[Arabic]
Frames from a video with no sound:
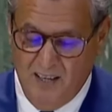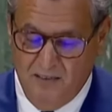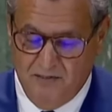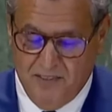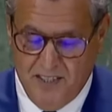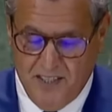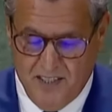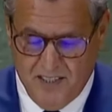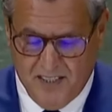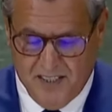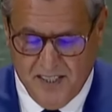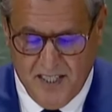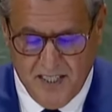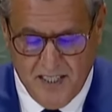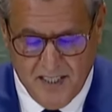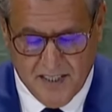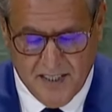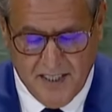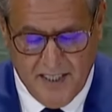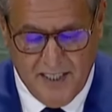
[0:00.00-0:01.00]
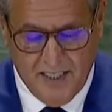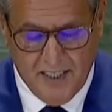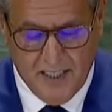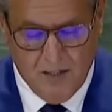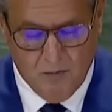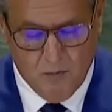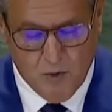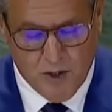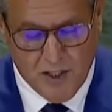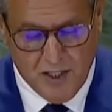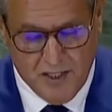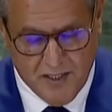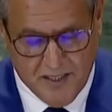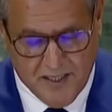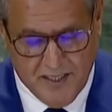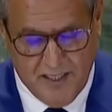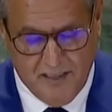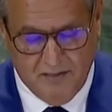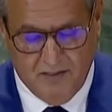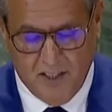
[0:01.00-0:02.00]
في رسالته إلى
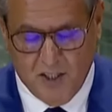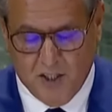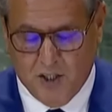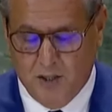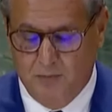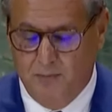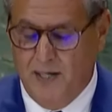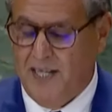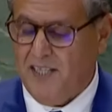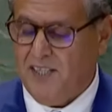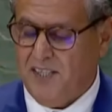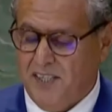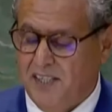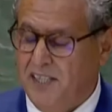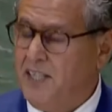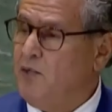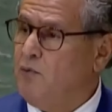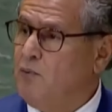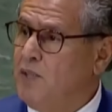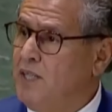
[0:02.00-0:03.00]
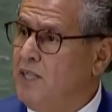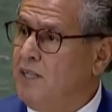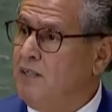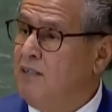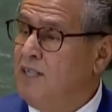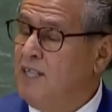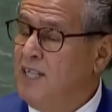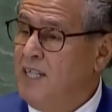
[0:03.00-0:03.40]
المشاركين في الاجتماعات السنوية